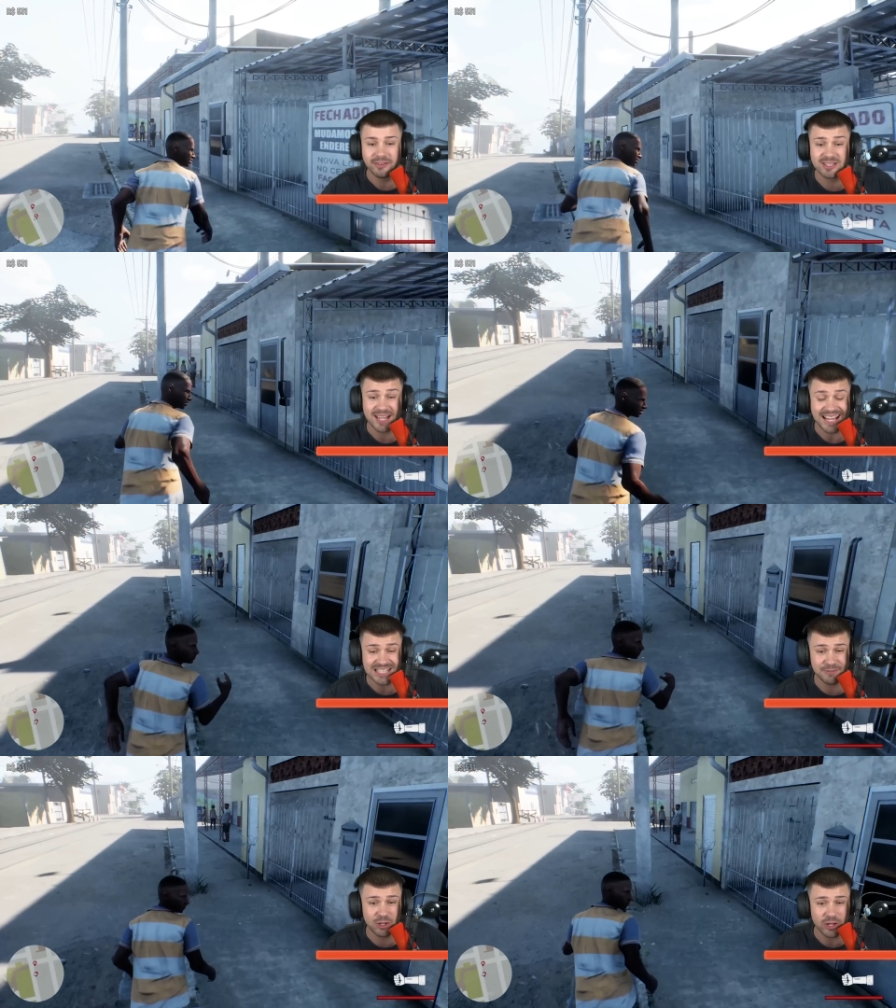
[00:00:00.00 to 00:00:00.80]
Das
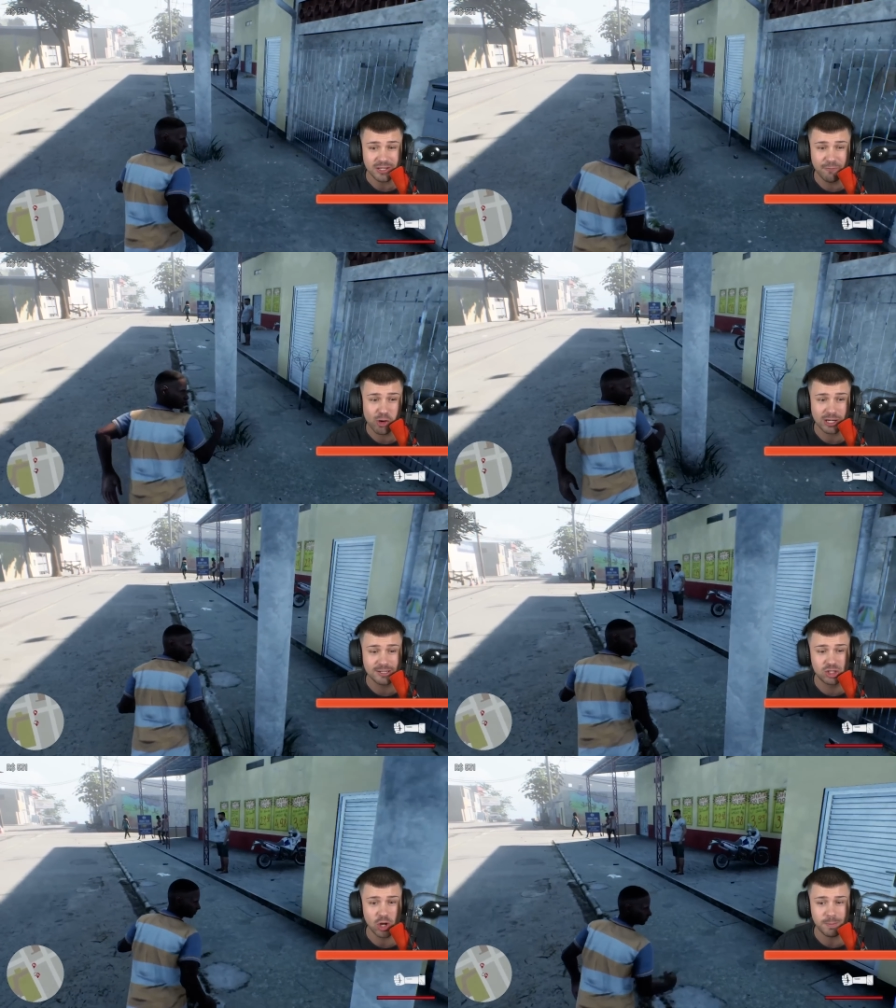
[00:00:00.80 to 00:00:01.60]
heißt, wir können hier wirklich
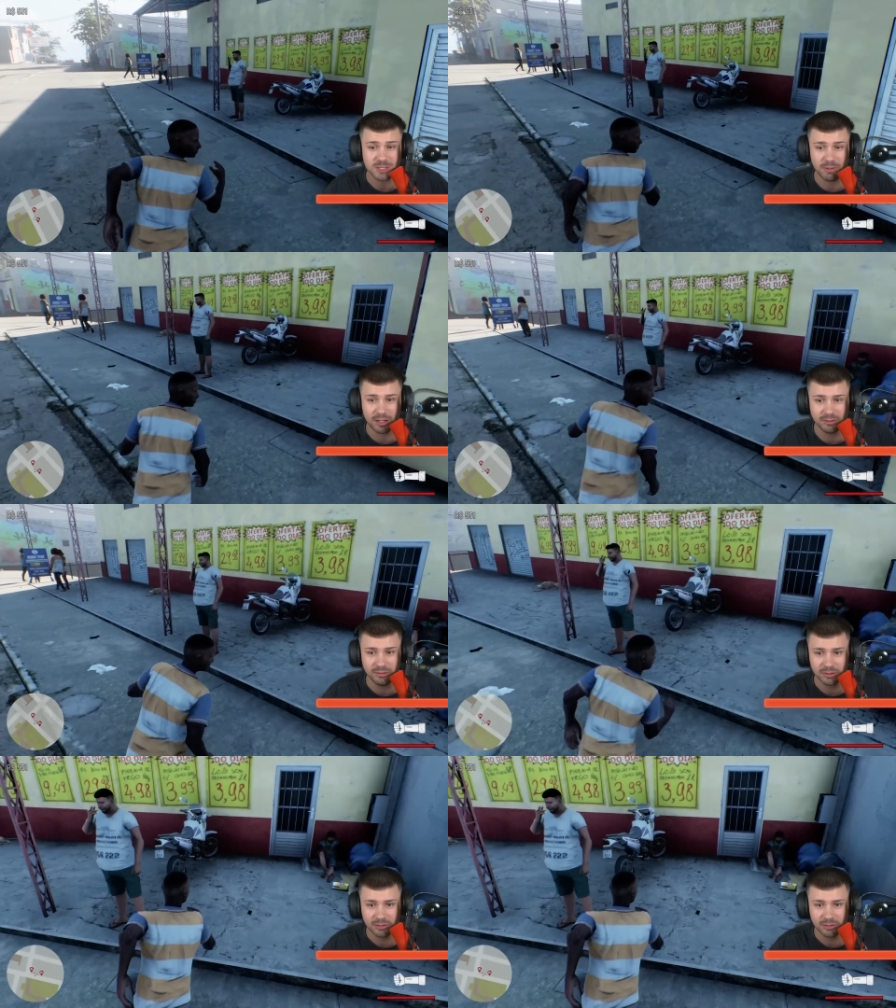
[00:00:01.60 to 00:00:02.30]
Jobs machen.